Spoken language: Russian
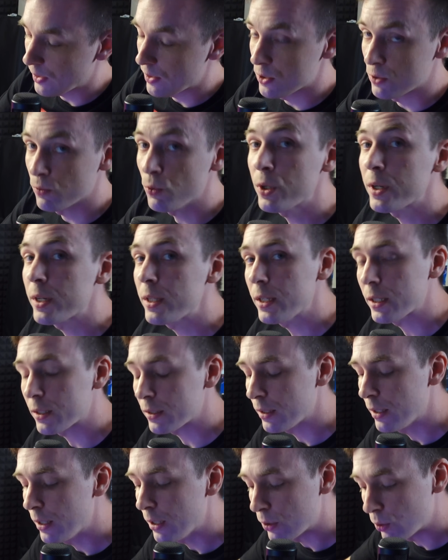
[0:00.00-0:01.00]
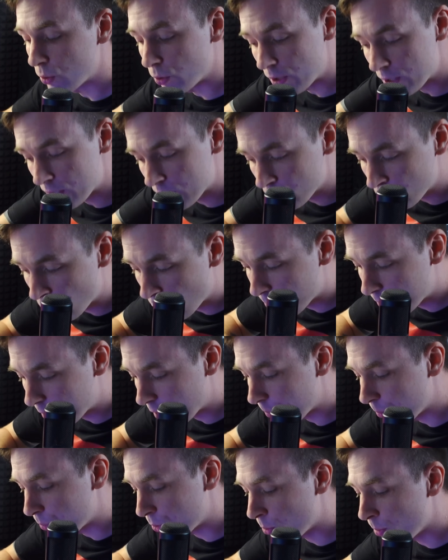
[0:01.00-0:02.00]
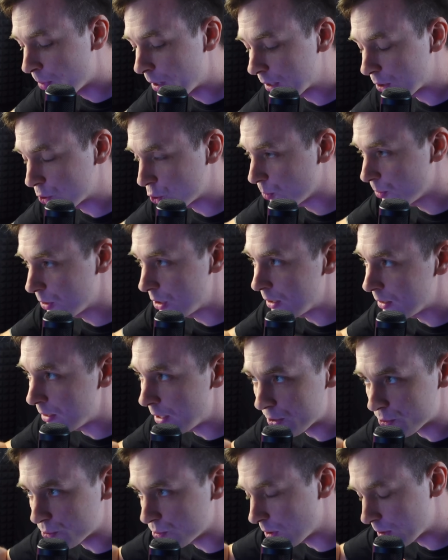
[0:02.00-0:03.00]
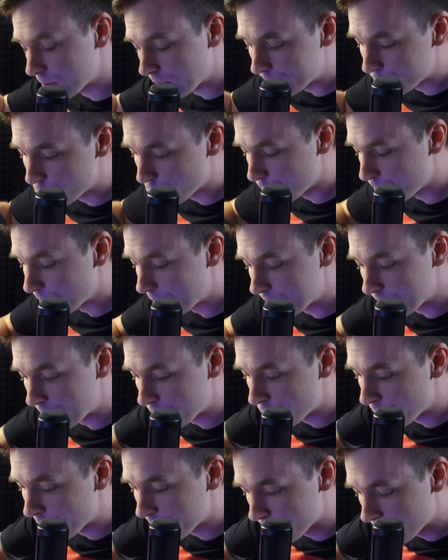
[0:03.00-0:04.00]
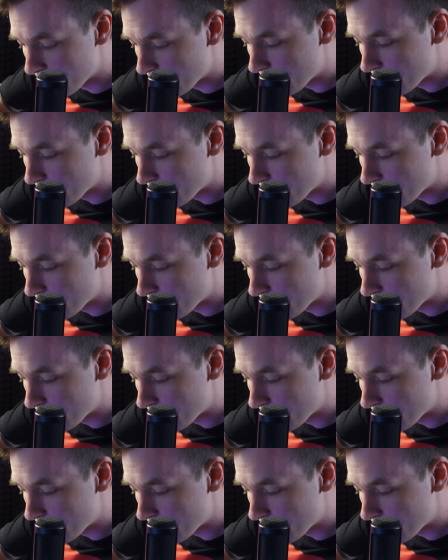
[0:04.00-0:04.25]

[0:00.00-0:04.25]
Звука нет. Но есть кнопка про банк, чтобы не лезть куда-то там что-то перезначать.